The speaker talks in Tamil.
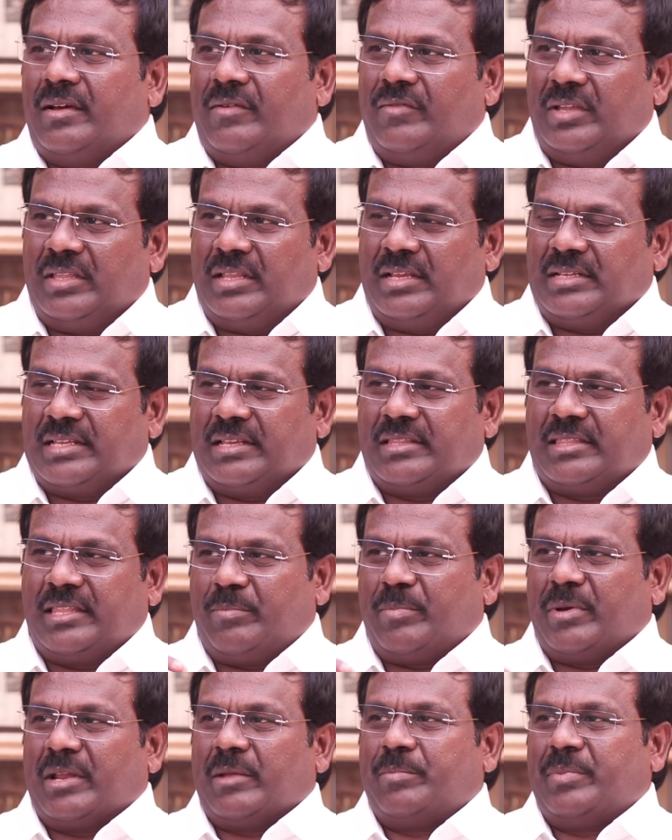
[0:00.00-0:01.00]
விடுதலை சிறுத்தை
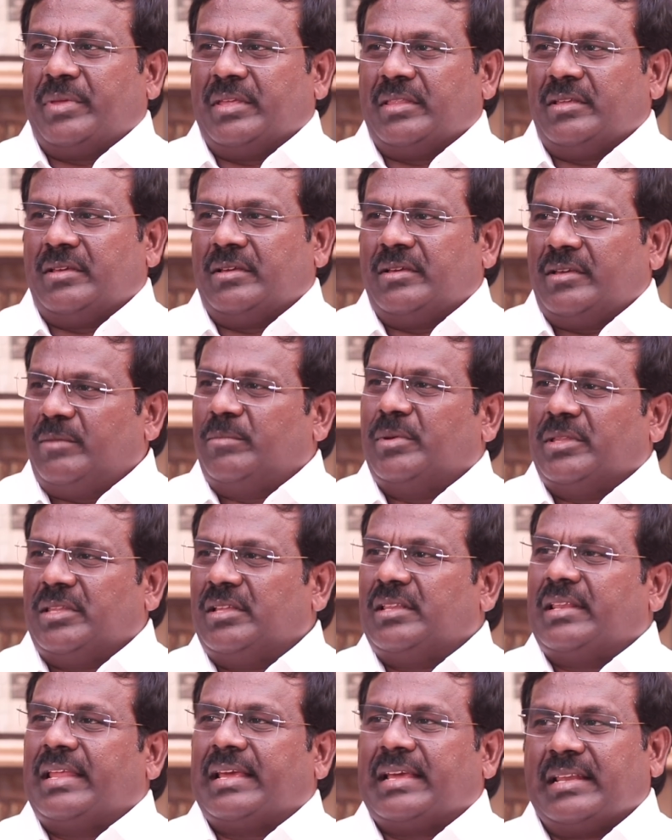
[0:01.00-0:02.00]
பரப்பியது என்பது
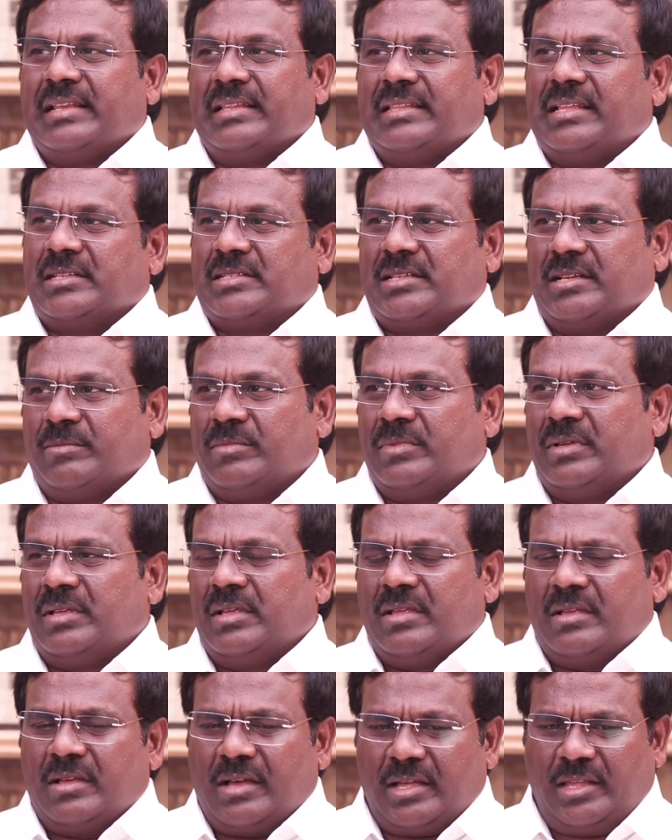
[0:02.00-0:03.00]
இன்றைக்கி நிதர்சனம்
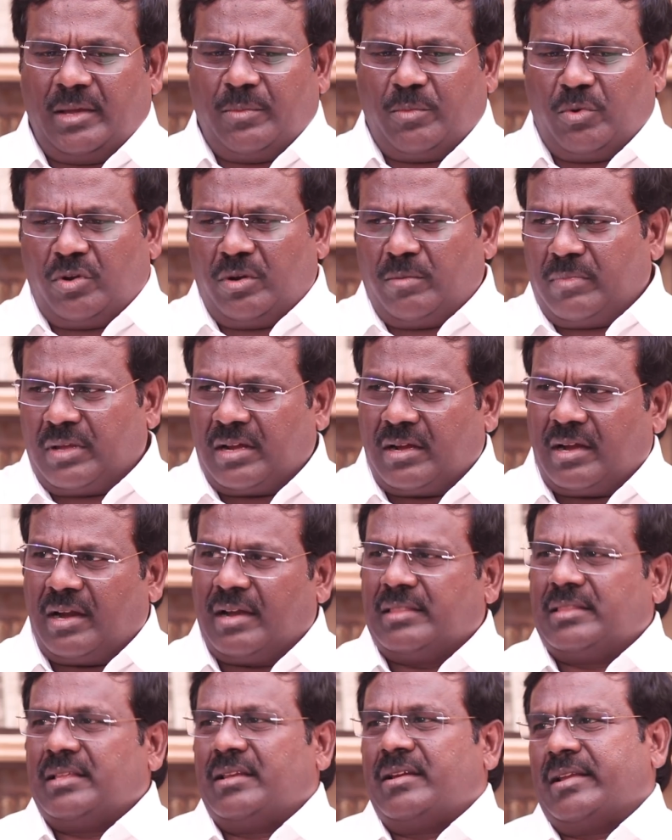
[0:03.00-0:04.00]
அதே போன்று
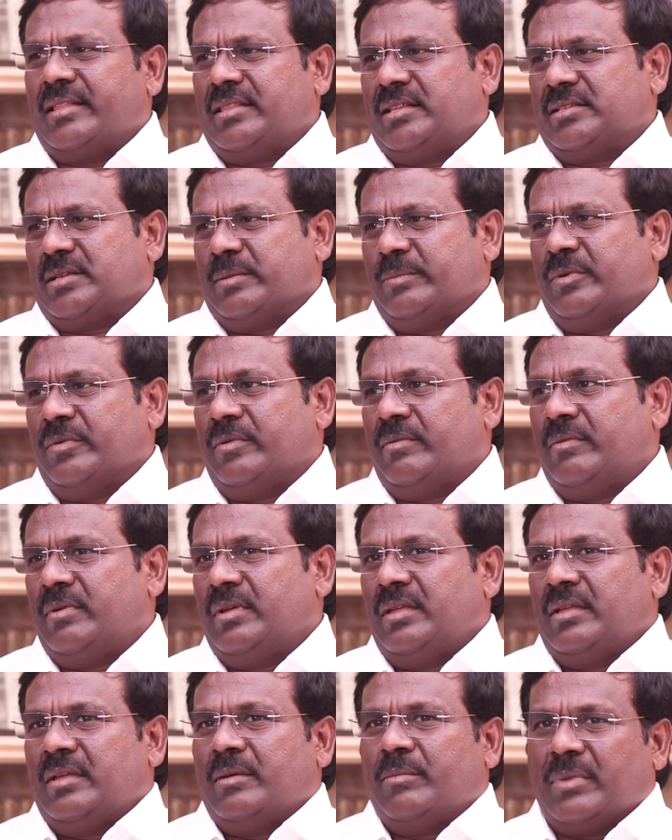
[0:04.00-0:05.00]
மரக்காணத்தில் நடந்த சம்பவம்
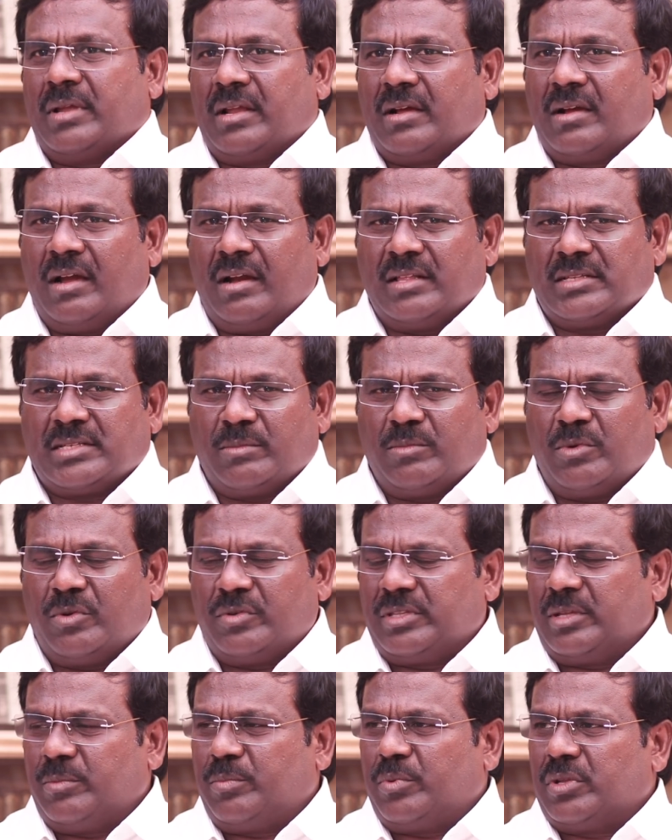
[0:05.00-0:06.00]
மரக்கான
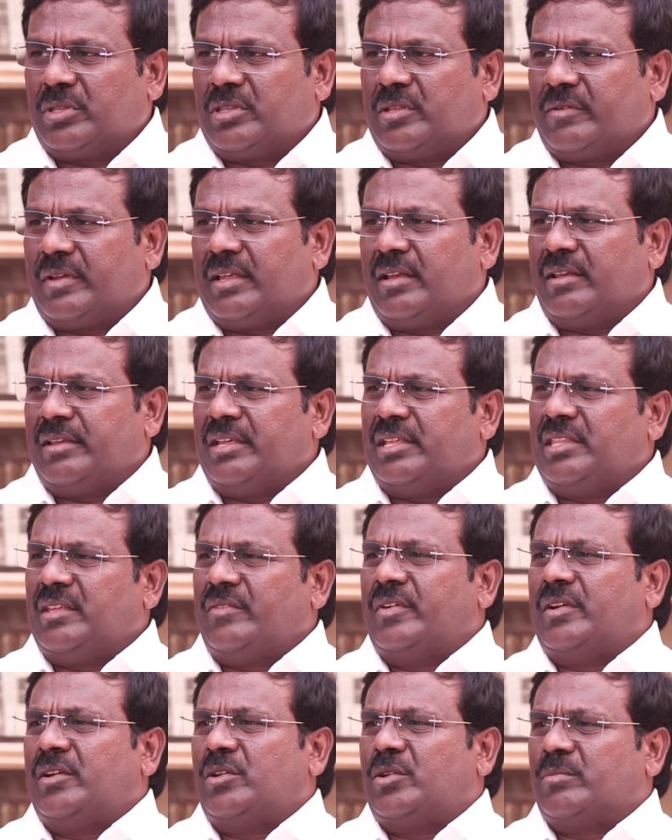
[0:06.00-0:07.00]
சம்பவத்தை பொறுத்தவரையில் நீதி
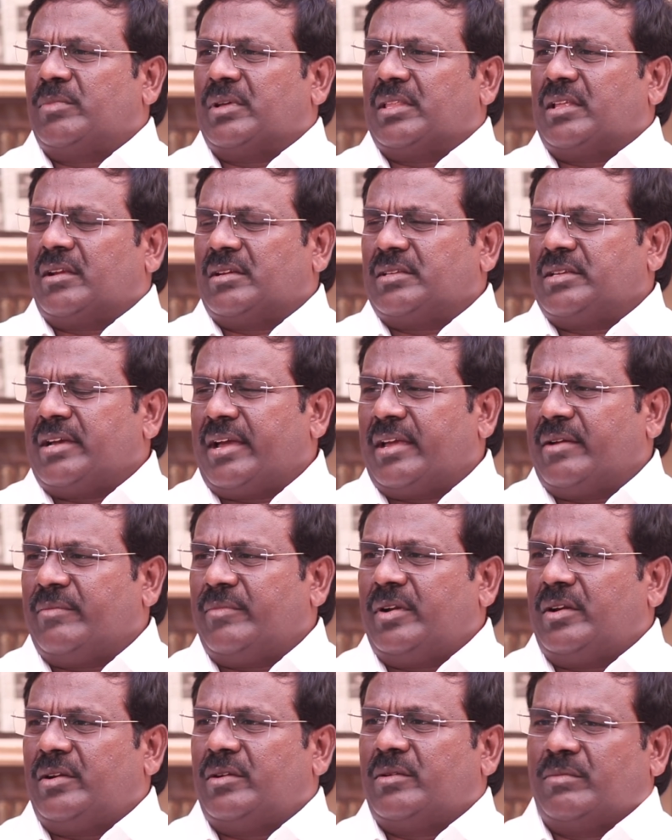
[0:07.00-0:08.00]
வேண்டும் அதற்கு நியாயம்
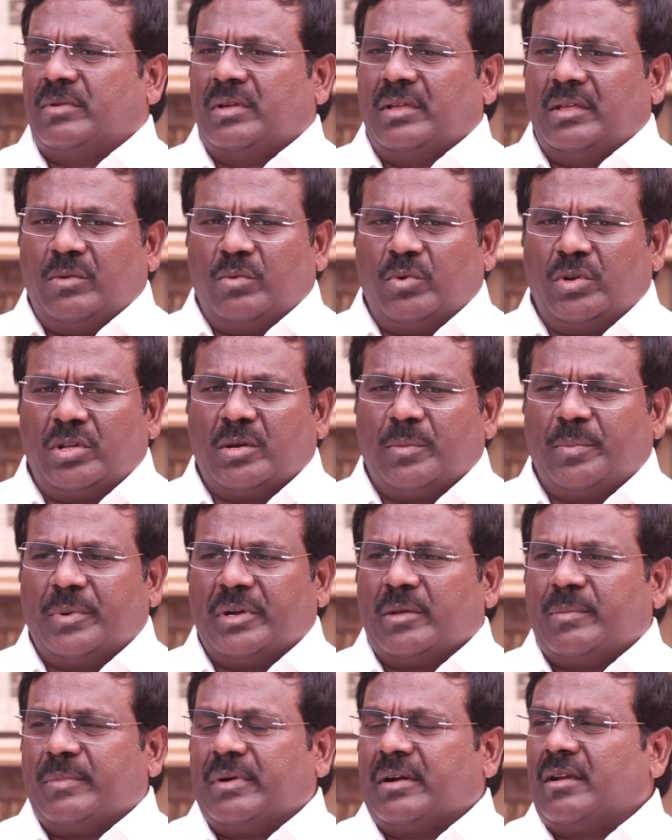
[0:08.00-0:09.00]
வேண்டும்
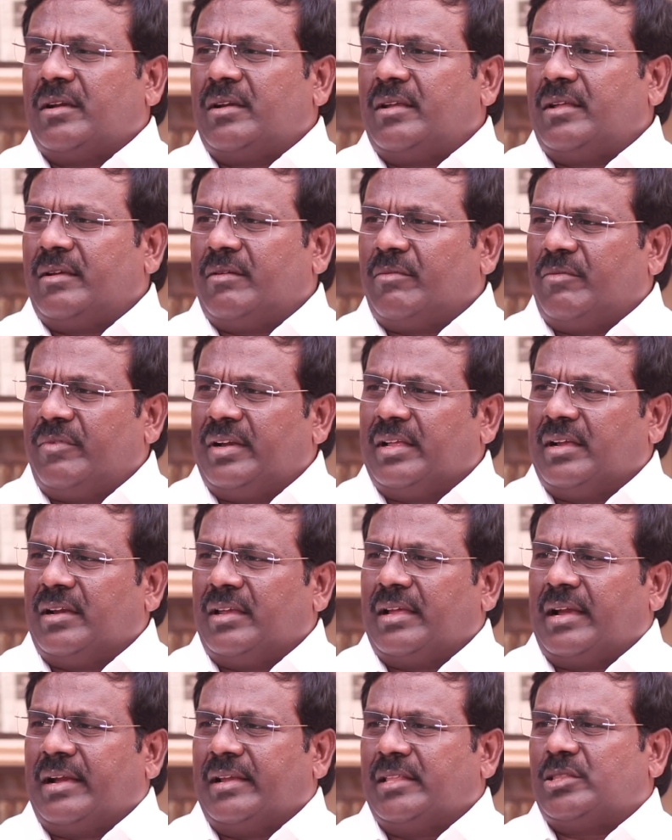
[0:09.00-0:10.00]
ஒடுக்கப்பட்ட மக்களை
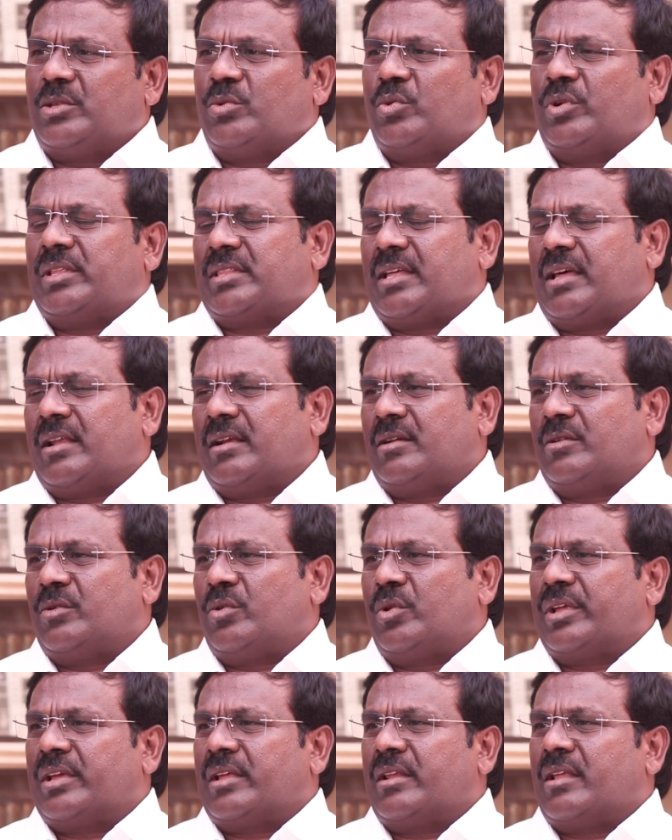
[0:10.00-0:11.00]
வீடுகளை அடித்து உடைத்தார்கள்
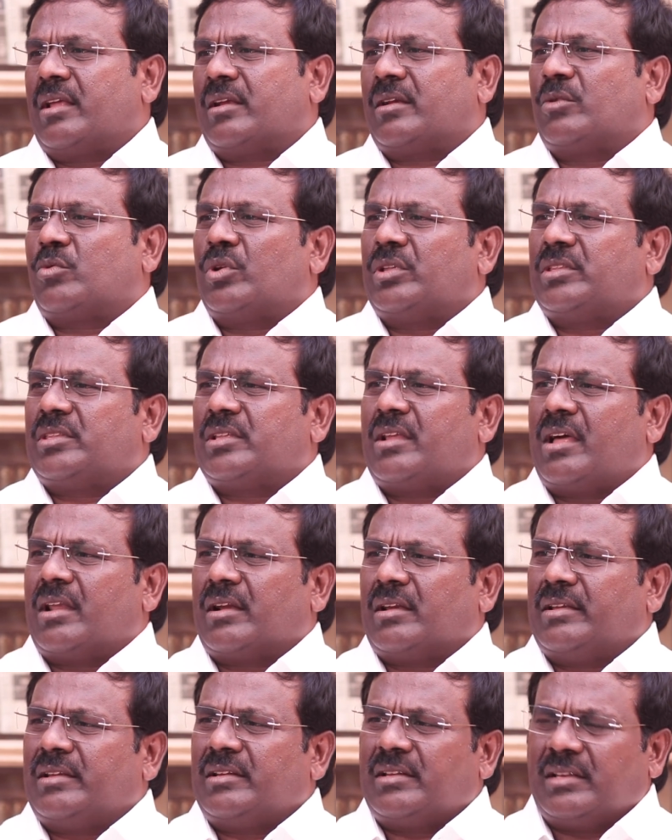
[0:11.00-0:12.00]
நொறுக்கினார்கள்
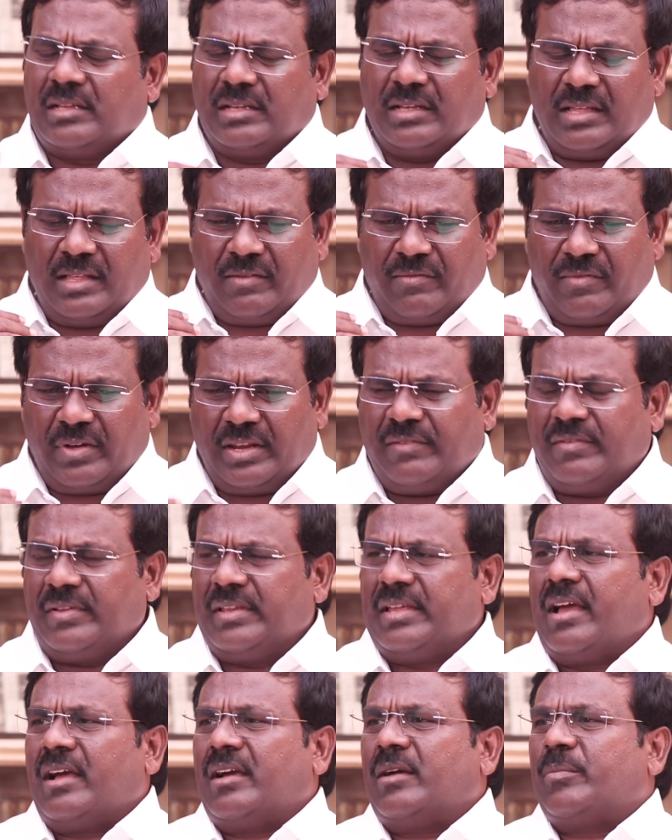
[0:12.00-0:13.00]
குளித்தினார்கள் என்று வரி
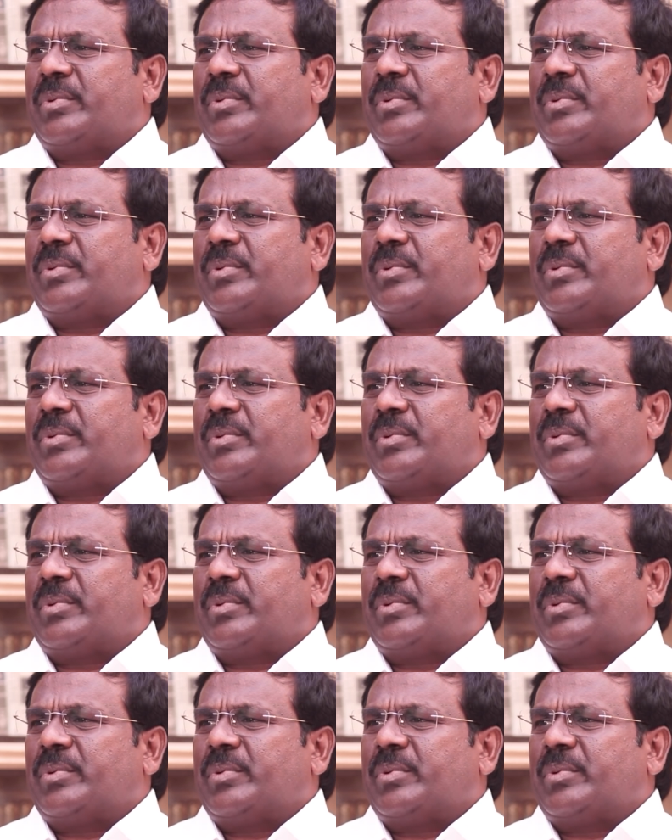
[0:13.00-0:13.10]
வரியாக